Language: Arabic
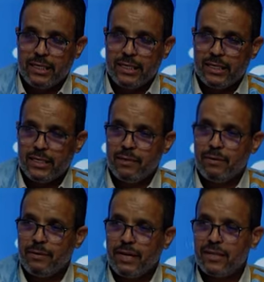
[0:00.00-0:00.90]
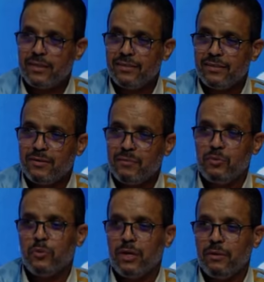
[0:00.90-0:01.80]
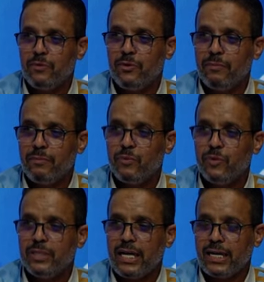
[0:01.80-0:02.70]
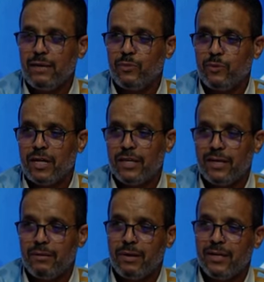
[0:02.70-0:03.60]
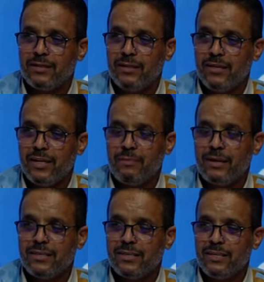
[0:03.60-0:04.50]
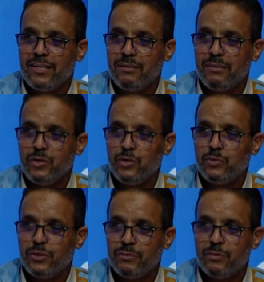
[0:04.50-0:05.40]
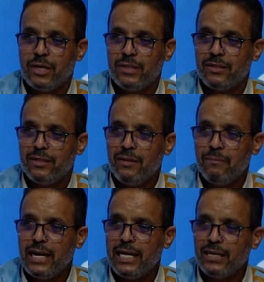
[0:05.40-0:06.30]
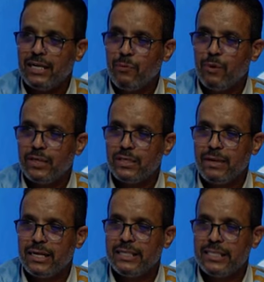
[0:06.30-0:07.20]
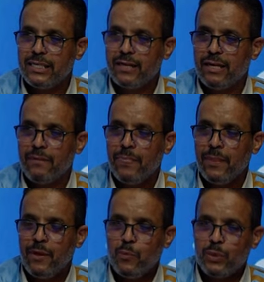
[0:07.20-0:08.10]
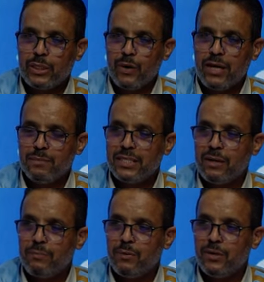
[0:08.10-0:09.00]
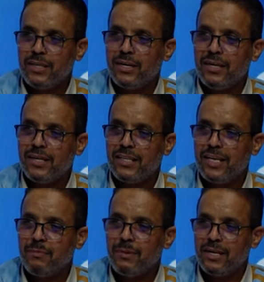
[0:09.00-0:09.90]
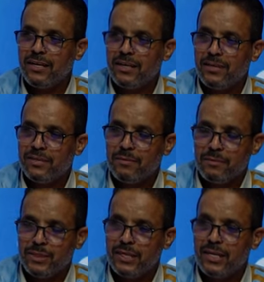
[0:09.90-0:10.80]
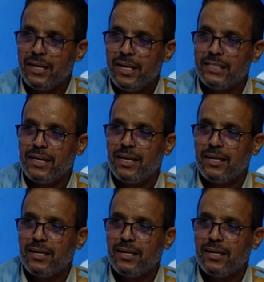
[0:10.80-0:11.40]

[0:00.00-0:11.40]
الكثير من المراكز بدون بدون بدون تقييم القدرات هذه المراكز اللي هذه المراكز اللي هي منين تشوف الورش ما عندها قاع ورش ما عندها شيء اذا والطواقم التربويه كثير منها آه، هاجر هذا